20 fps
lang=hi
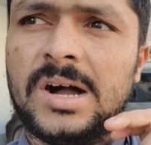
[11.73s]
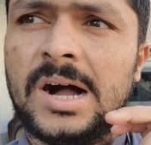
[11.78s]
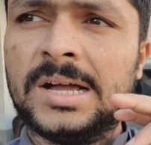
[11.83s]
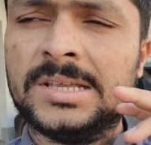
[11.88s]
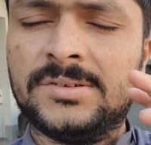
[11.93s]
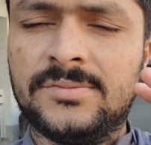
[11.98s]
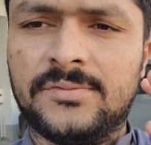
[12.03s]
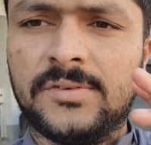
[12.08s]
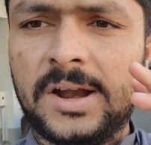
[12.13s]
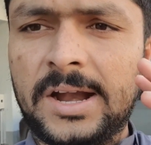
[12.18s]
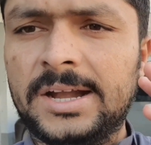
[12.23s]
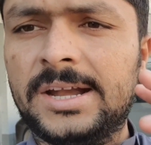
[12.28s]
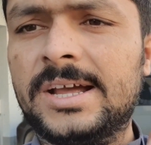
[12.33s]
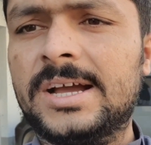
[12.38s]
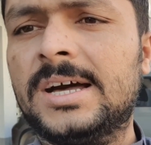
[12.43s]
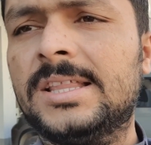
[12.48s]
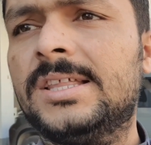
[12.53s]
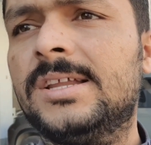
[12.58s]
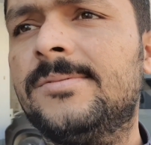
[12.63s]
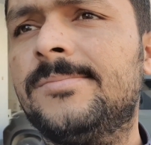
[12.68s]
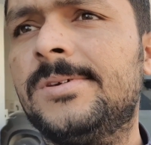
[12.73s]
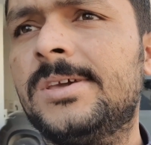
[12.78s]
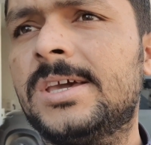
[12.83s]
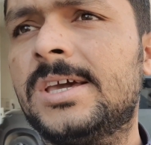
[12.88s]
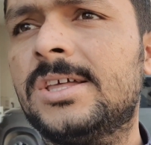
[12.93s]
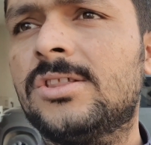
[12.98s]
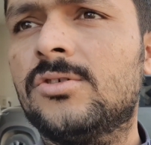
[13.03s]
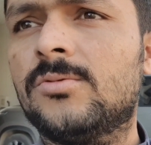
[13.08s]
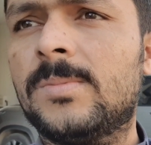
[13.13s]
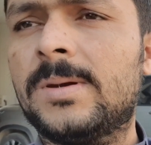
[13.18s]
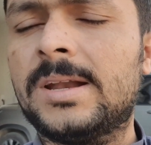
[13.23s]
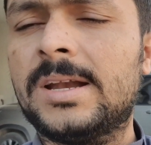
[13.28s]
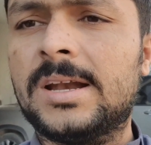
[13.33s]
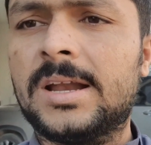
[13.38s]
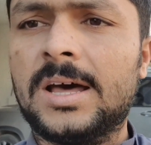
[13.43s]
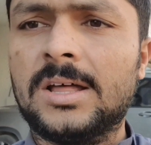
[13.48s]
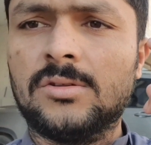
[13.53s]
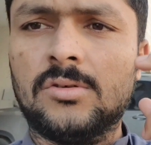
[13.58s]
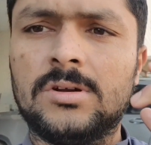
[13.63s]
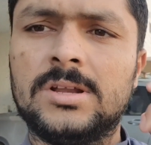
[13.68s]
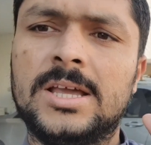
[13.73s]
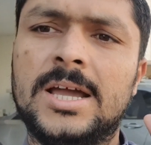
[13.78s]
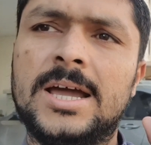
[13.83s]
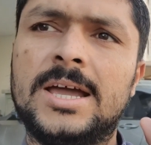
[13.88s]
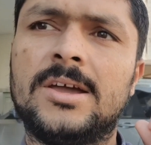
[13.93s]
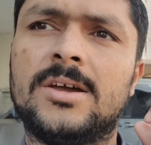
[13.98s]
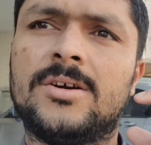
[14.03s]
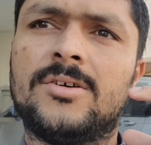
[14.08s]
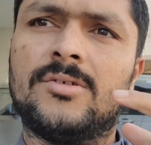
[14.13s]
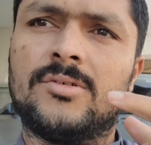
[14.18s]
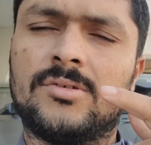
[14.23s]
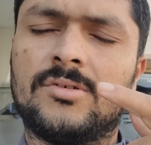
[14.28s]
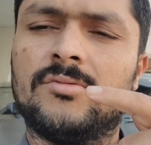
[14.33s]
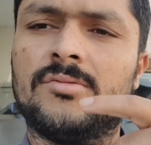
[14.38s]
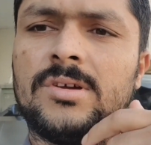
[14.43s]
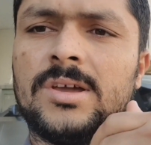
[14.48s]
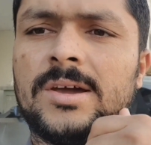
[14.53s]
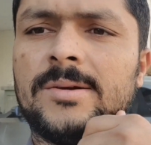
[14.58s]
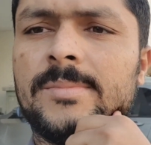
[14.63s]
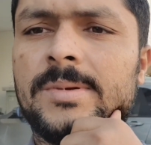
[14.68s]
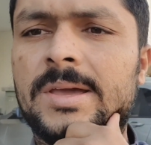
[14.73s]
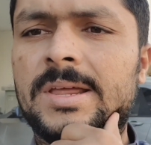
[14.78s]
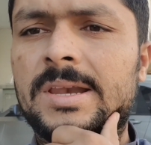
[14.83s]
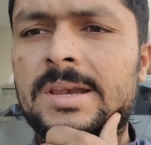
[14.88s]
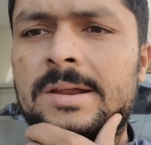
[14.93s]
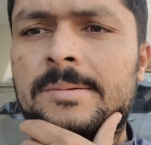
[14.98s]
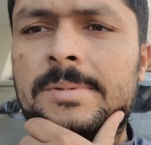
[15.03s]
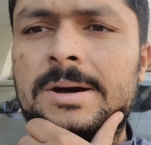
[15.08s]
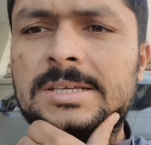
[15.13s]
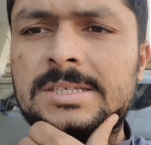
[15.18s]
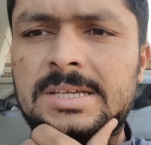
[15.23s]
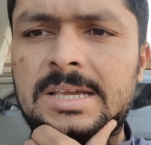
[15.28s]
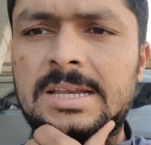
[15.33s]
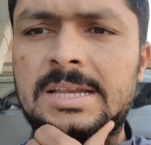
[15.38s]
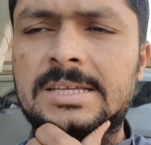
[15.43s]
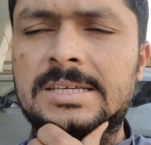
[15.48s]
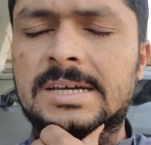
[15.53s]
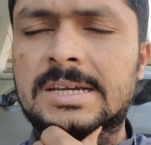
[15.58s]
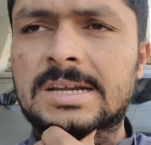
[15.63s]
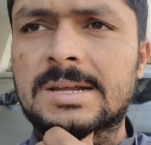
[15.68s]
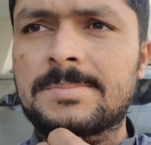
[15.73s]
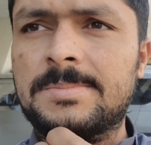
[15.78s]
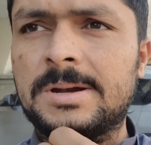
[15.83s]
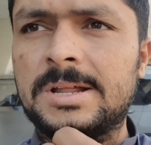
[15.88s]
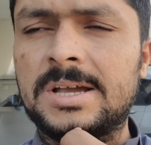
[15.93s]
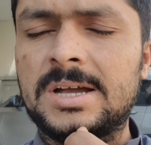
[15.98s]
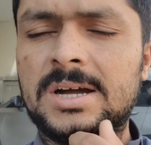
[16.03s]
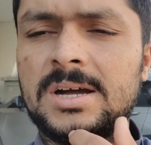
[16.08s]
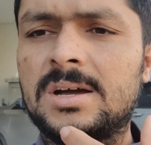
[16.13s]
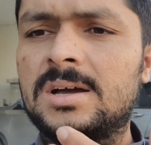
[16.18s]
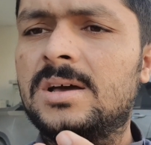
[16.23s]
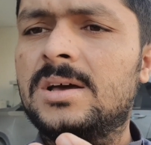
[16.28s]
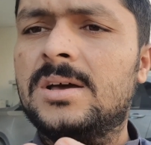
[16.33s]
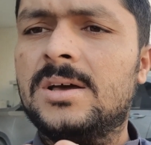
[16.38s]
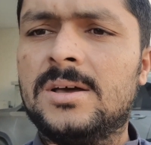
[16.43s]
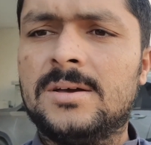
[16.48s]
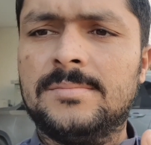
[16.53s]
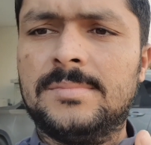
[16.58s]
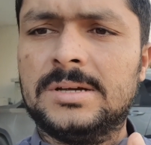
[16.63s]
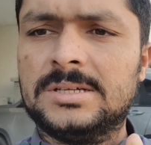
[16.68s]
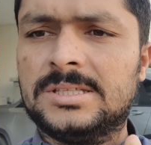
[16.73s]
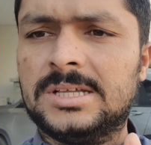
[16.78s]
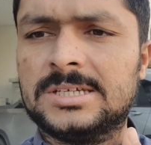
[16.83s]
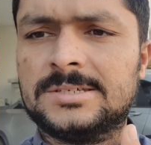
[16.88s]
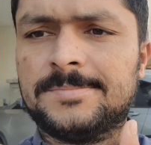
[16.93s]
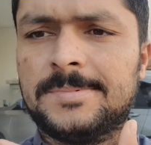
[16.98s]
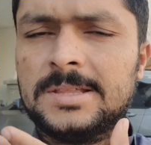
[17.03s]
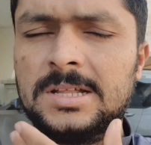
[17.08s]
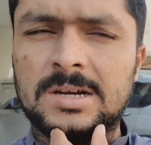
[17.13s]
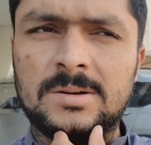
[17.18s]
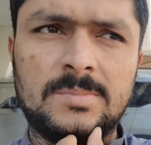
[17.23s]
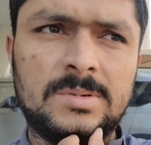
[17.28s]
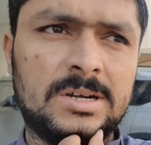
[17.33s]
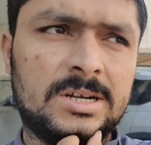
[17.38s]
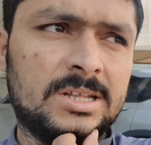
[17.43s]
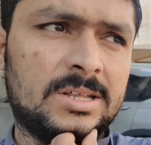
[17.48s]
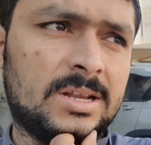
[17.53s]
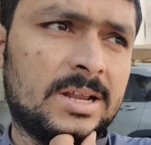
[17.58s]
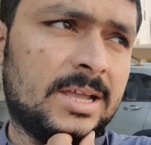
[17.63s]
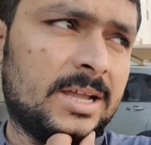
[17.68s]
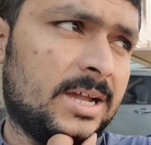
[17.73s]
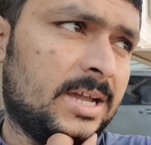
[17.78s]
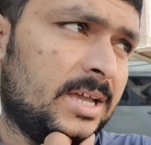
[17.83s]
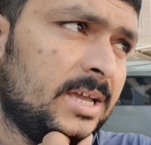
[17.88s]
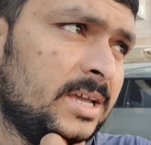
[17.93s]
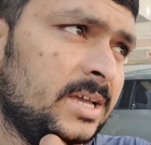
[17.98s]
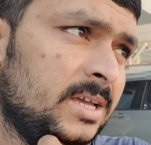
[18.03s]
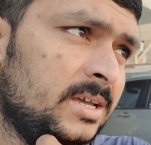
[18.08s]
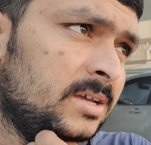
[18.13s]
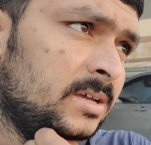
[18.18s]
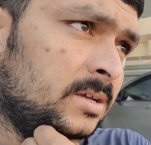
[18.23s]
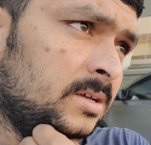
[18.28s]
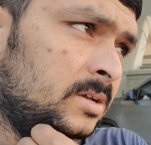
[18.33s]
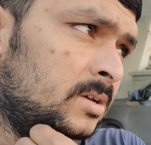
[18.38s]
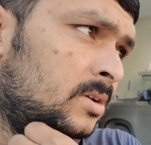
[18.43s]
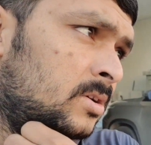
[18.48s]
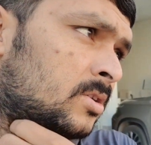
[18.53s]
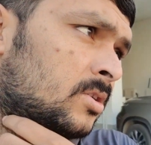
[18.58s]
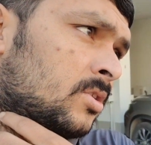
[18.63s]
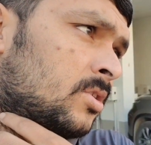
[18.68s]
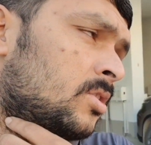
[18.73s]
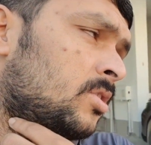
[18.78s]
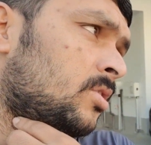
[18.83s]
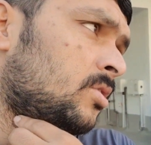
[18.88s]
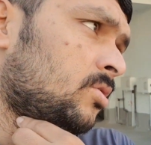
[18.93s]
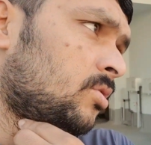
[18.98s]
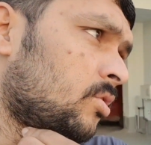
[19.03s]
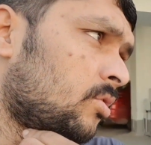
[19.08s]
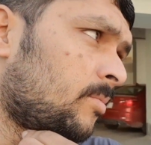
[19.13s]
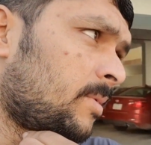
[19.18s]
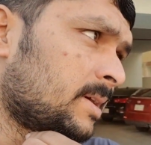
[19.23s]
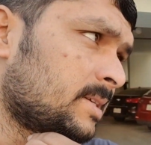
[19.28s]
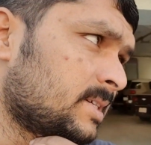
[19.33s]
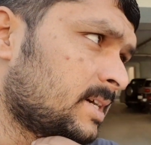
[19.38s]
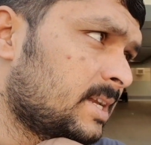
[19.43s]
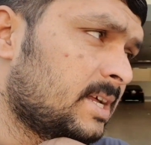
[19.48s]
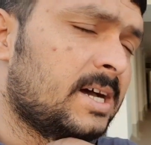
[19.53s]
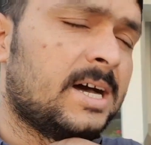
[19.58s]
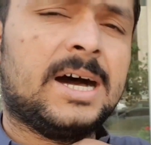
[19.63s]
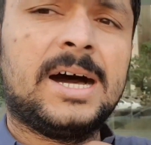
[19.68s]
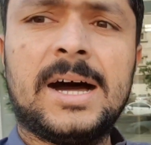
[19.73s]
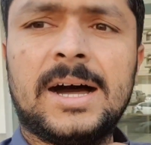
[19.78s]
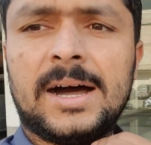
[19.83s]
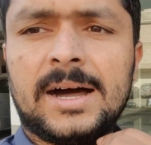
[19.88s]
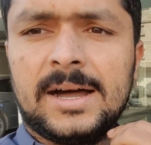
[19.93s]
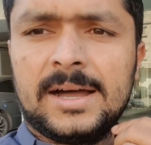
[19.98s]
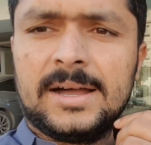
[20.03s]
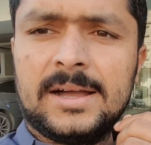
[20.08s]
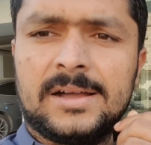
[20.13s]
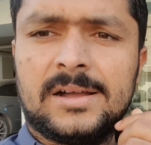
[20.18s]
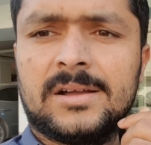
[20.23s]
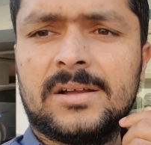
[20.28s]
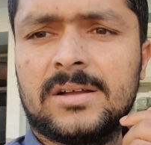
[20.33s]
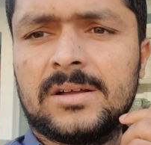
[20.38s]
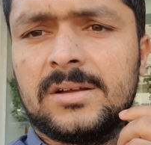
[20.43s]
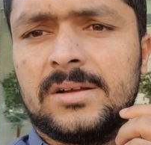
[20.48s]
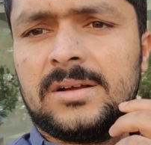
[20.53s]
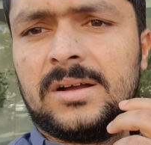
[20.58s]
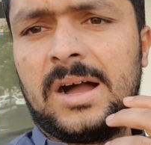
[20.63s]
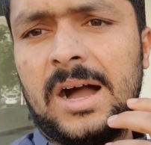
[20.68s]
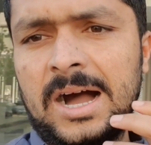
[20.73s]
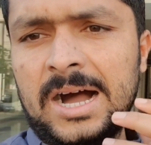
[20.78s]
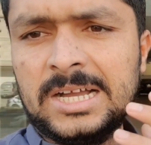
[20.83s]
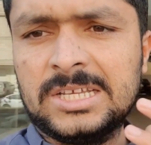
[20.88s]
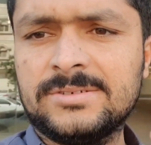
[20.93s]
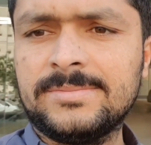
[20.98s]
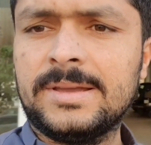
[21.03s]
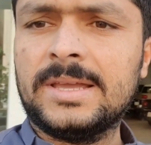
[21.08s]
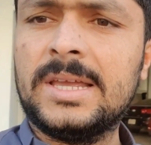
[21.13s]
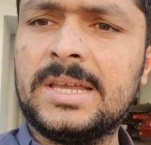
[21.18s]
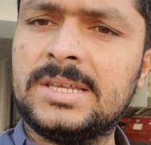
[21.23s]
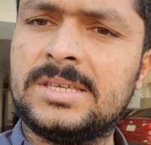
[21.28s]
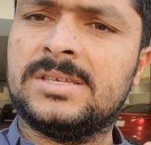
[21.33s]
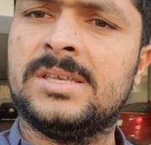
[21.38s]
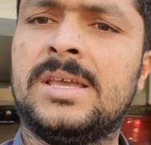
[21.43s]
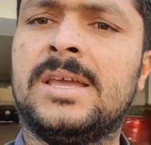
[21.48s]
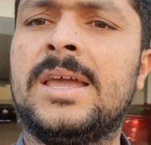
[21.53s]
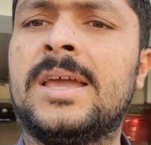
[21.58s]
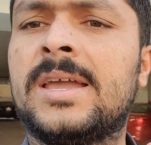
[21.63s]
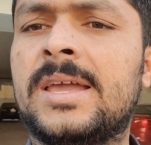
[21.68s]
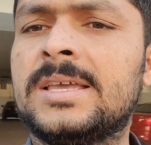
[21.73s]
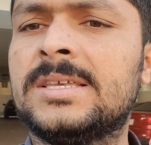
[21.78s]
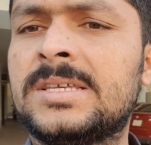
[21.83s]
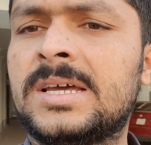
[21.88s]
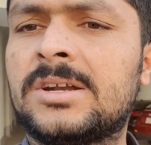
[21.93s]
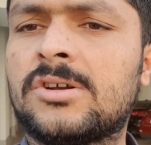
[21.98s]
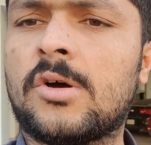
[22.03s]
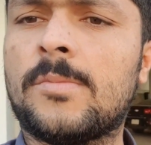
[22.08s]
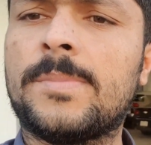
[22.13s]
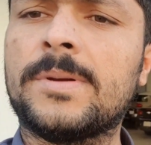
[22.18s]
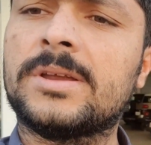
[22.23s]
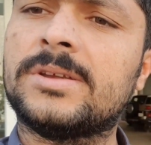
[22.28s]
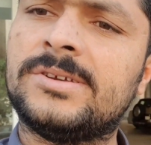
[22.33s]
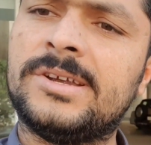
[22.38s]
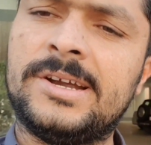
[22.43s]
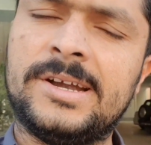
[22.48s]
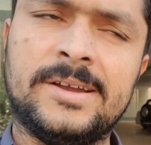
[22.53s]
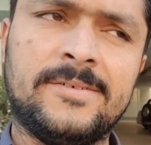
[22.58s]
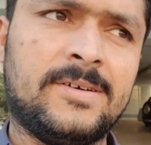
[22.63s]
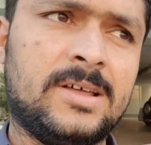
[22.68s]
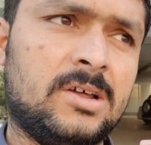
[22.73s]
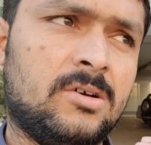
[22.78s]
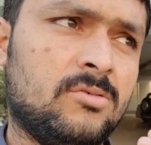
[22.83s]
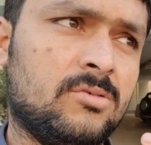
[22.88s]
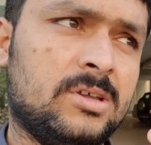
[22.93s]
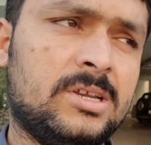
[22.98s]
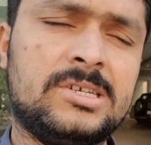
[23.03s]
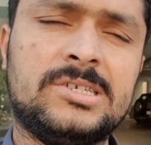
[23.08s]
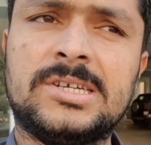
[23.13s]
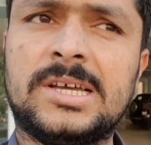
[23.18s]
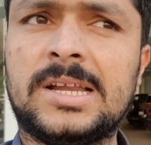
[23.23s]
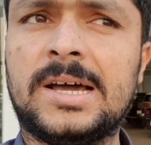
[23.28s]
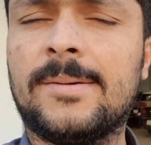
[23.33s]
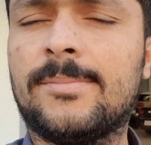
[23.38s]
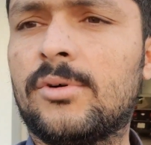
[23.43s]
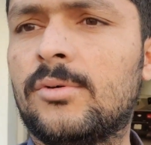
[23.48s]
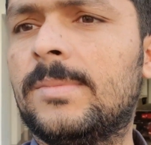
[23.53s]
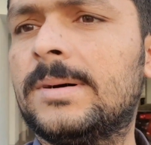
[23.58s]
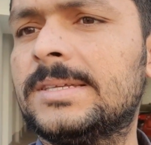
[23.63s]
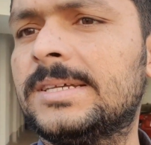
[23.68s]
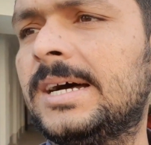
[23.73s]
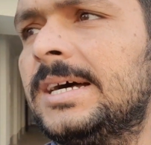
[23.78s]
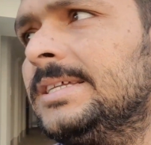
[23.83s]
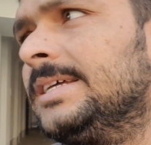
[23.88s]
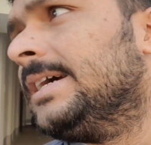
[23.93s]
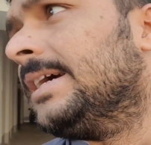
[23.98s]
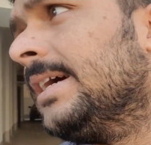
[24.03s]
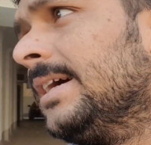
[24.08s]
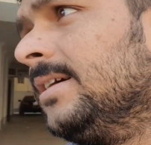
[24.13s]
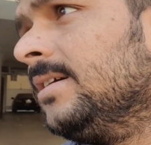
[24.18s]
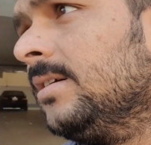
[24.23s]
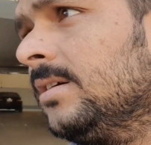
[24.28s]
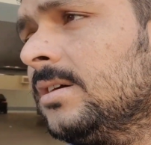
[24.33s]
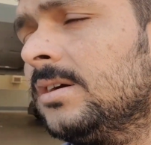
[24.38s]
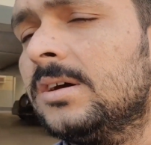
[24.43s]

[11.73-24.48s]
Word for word: आज फ्राइडे का दिन भी है तो मैंने नहा धो लिया है और क्योंकि हमें नमाज के लिए जाना पड़ेगा बस दस पंद्रह मिनट ही रह गए हैं तो माशाल्लाह आज मैं इस एक ऐसा टॉपिक छेड़ने वाला हूँ कि इंशाल्लाह आपको मज़ा आ जाएगा